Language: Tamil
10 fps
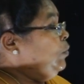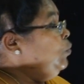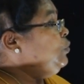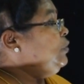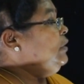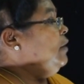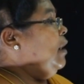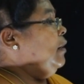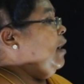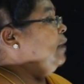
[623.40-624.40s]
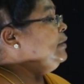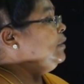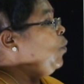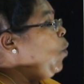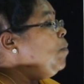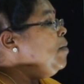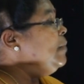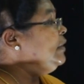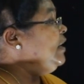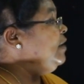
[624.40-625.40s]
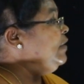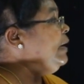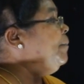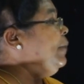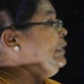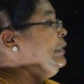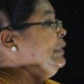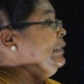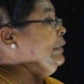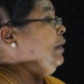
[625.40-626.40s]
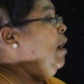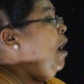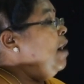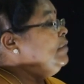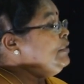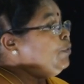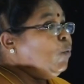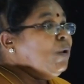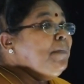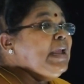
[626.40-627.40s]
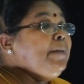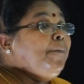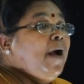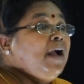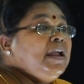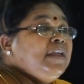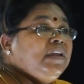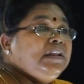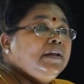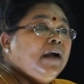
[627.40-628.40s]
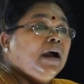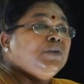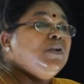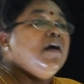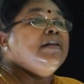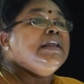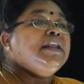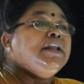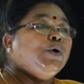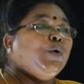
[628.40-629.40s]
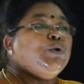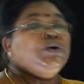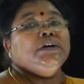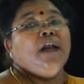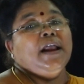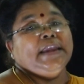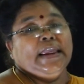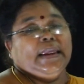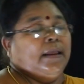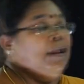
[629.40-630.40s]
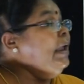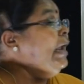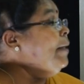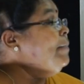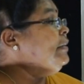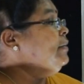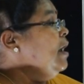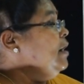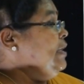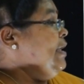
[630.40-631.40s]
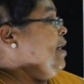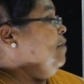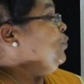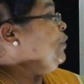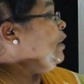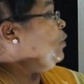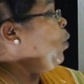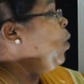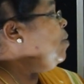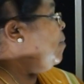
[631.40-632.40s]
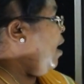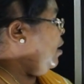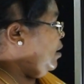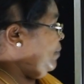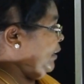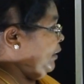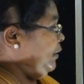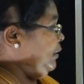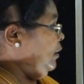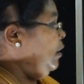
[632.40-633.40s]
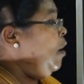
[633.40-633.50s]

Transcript: கூறுகின்றான் அந்த கோபம் அதிலே வெளிப்படுகின்றது அவன் கொடுமையில் பார்க்க இவன் அருளாலே என்னை கொல்லுகிறானே என்பதுதான் இங்கே அவனுடைய கோபமாக அமைகிறது